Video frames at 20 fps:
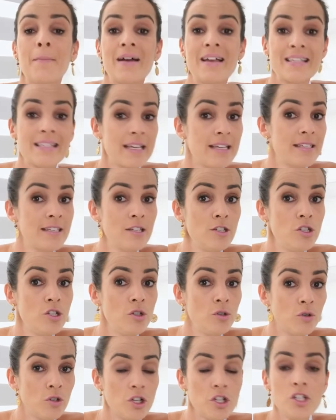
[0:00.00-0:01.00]
mas esse de
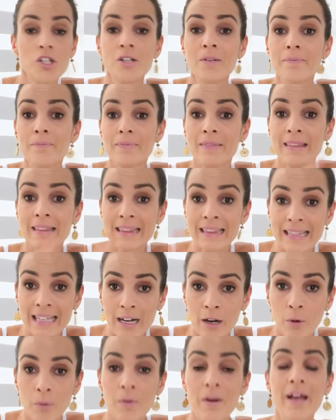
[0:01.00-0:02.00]
hoje
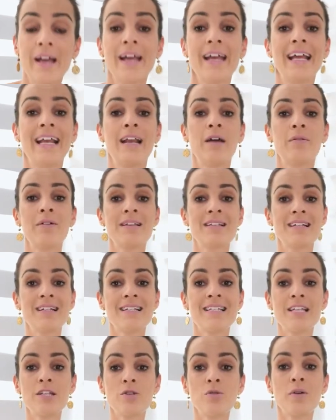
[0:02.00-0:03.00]
não, ele é um
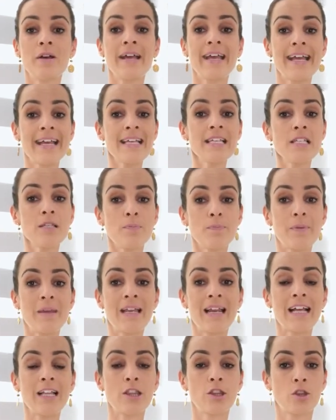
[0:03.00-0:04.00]
exercício
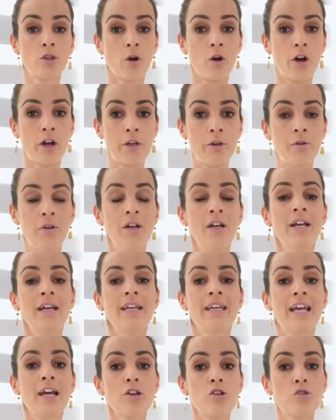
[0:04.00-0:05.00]
respiratório
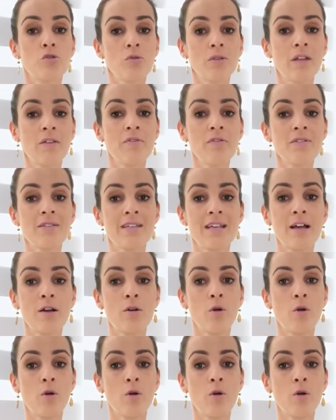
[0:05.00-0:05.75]
que ajuda você a